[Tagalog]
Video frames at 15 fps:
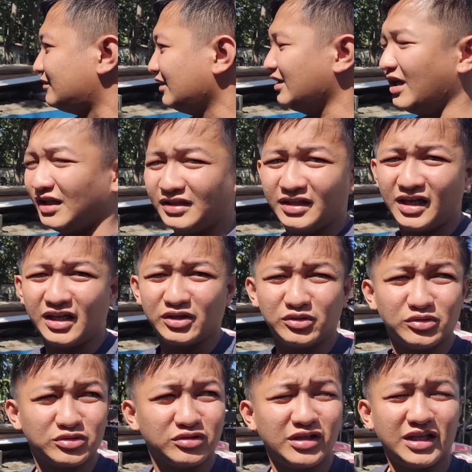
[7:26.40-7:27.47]
Yan. At
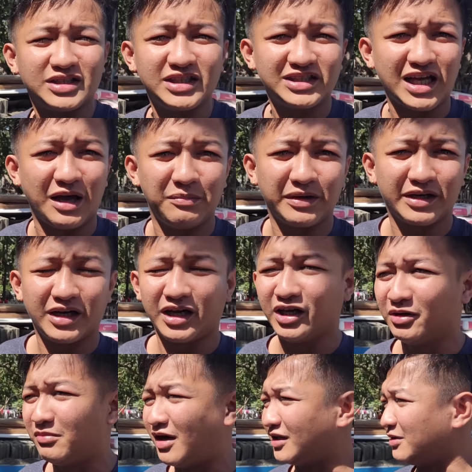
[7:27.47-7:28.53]
uso na kasi summer na ngayon,
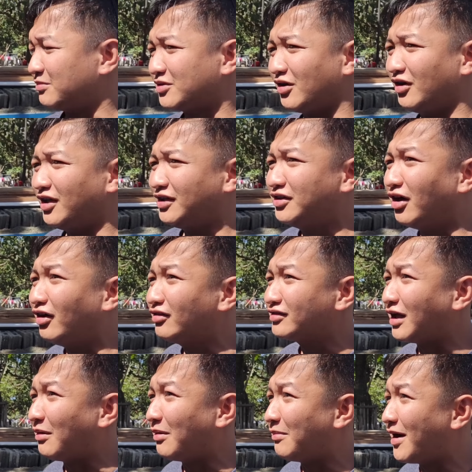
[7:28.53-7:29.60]
mga team solid, no?
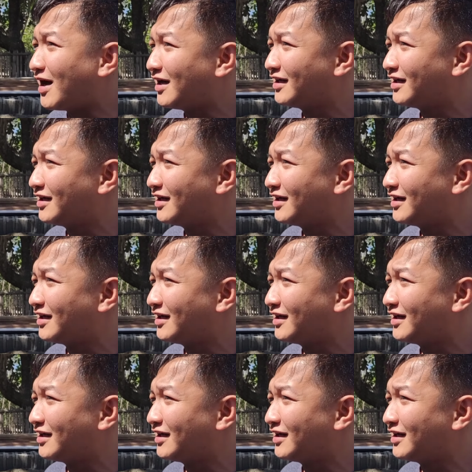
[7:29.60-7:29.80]
Tama ba?